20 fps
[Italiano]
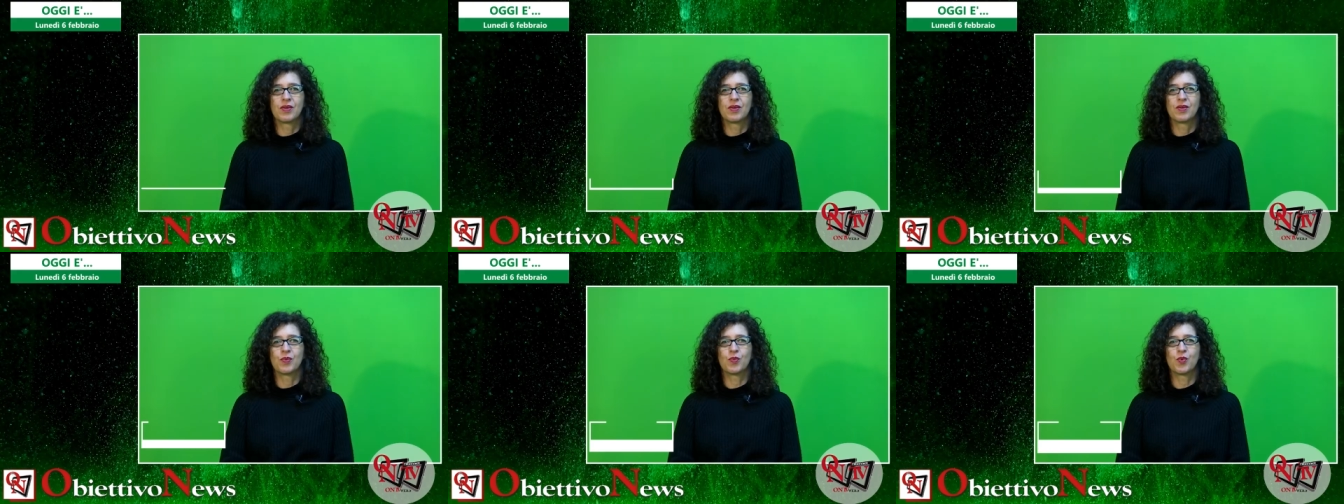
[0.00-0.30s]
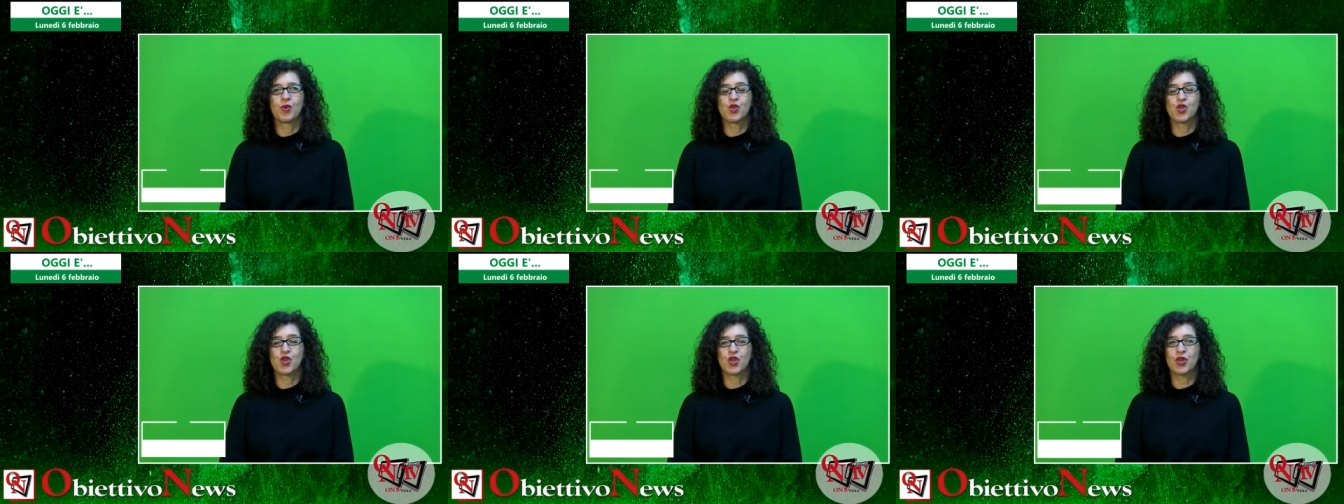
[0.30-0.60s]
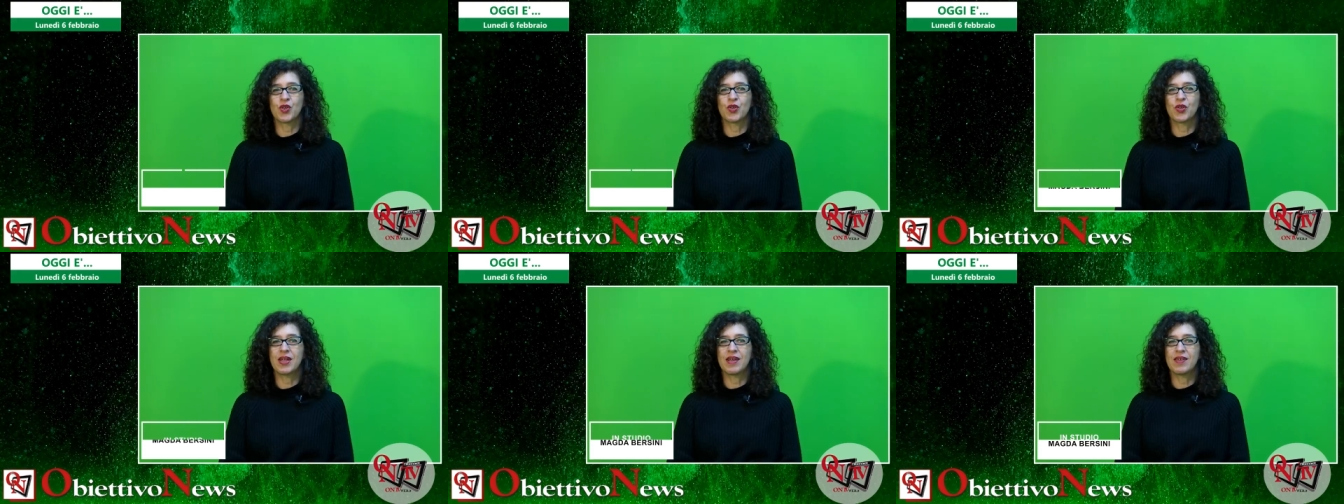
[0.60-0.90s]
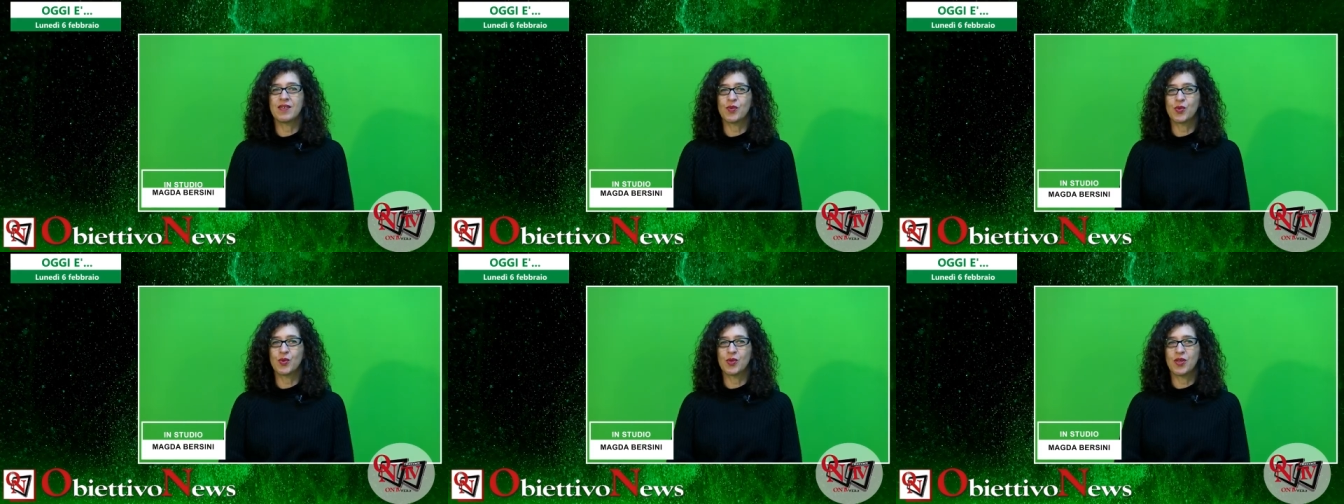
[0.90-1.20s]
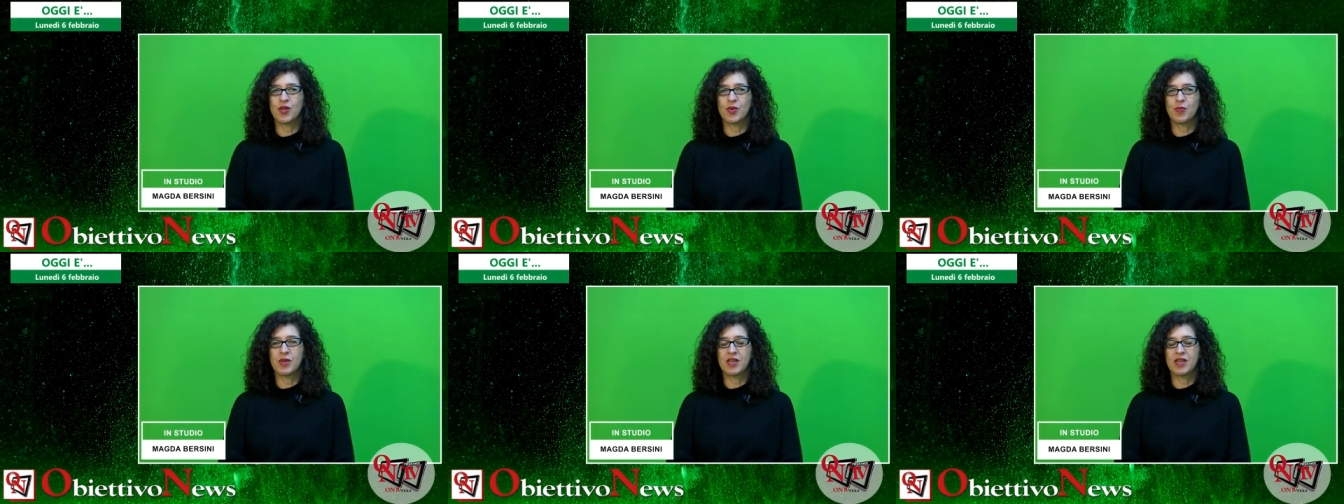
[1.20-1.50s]
Buongiorno dagli studi
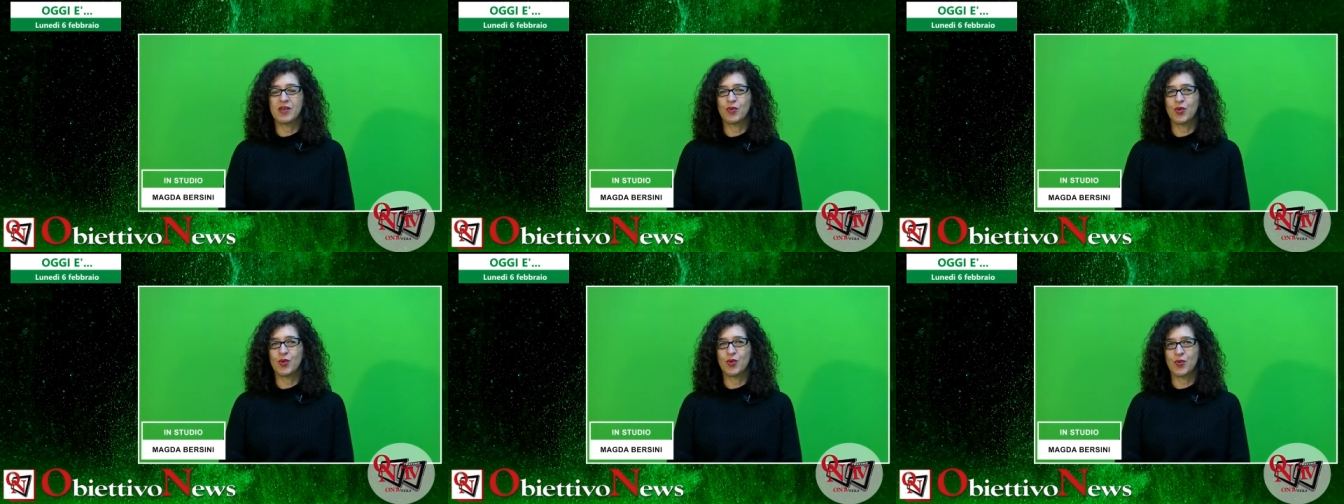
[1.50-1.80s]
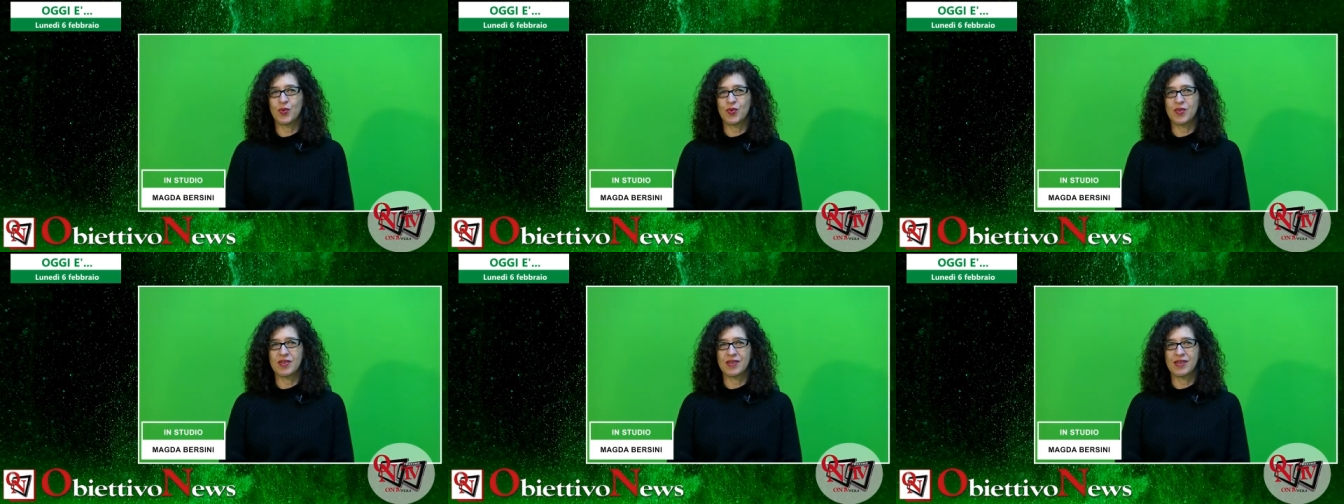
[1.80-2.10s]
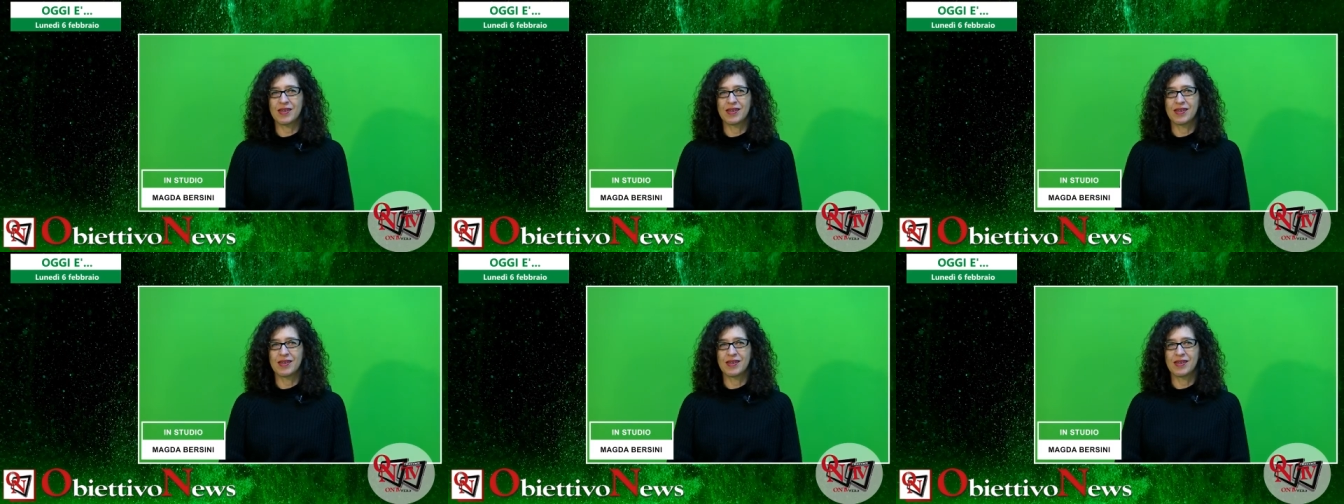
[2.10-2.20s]
di Obiettivo News.